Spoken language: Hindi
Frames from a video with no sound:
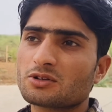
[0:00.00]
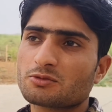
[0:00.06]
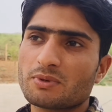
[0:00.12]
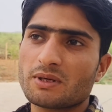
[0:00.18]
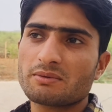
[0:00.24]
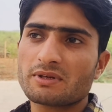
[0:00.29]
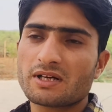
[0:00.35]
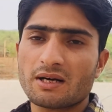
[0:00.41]
उस
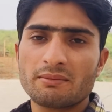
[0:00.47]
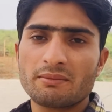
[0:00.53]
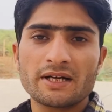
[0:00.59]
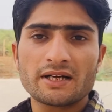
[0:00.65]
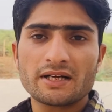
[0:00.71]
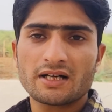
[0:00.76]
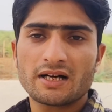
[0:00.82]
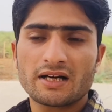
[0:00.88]
पर भी
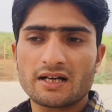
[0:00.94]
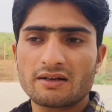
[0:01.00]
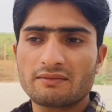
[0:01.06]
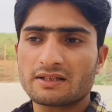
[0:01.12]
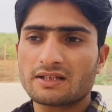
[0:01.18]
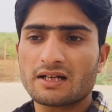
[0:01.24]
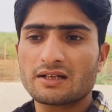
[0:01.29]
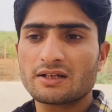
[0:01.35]
कमेंट
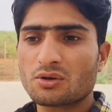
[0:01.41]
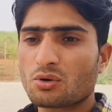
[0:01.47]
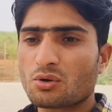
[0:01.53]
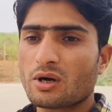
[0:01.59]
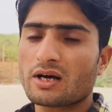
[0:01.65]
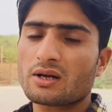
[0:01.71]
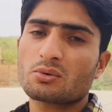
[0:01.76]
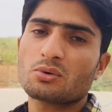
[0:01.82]
करके बता दे
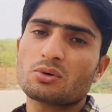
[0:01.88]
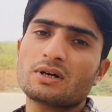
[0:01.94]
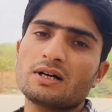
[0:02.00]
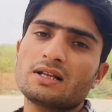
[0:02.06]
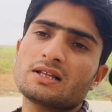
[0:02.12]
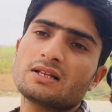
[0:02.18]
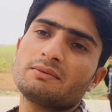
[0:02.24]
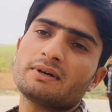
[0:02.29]
करो अगर कोई
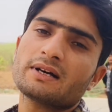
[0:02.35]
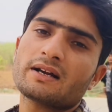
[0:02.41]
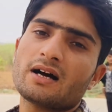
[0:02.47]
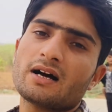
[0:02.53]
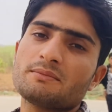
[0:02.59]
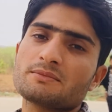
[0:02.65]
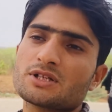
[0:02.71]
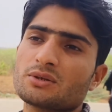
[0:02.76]
गलती
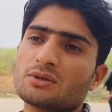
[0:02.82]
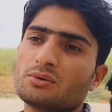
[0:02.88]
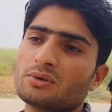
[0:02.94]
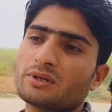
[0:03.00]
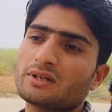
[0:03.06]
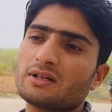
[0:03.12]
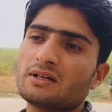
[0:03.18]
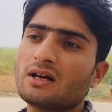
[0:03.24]
वगैरह हमसे
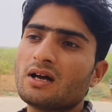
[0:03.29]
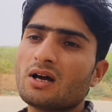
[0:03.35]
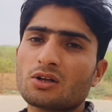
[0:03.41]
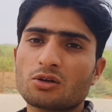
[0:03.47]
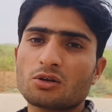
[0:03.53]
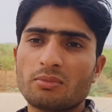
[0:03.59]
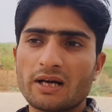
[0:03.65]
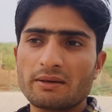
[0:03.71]
हो रही है
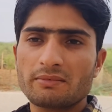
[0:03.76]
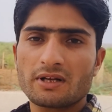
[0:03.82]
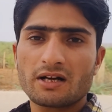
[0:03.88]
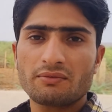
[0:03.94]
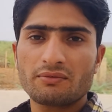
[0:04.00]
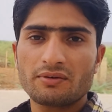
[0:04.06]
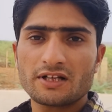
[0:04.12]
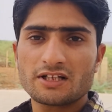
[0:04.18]
तो भाई
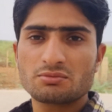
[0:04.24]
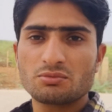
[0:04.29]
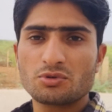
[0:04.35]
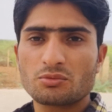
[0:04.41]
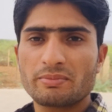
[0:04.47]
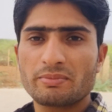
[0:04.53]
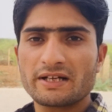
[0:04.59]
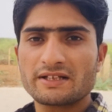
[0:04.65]
मेरा
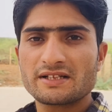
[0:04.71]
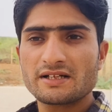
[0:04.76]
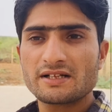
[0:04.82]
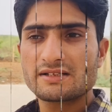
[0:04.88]
फेसबुक पेज